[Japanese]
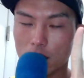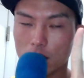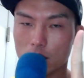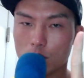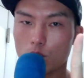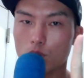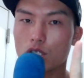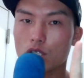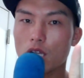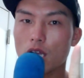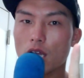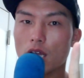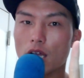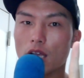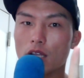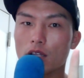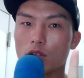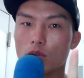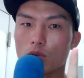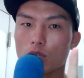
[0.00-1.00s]
そして
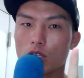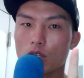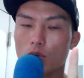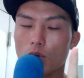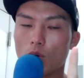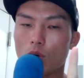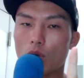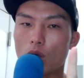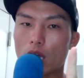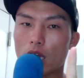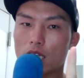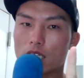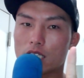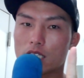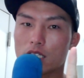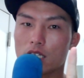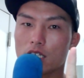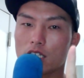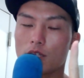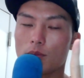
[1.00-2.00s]
エントリーを、えー、
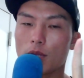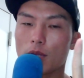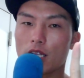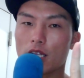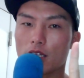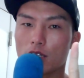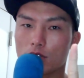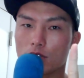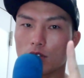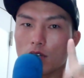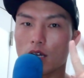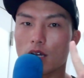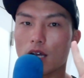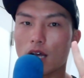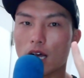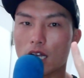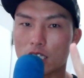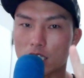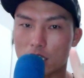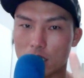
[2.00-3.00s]
実際に決めていく
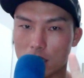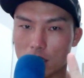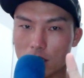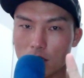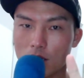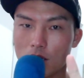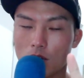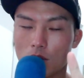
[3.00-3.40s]
足。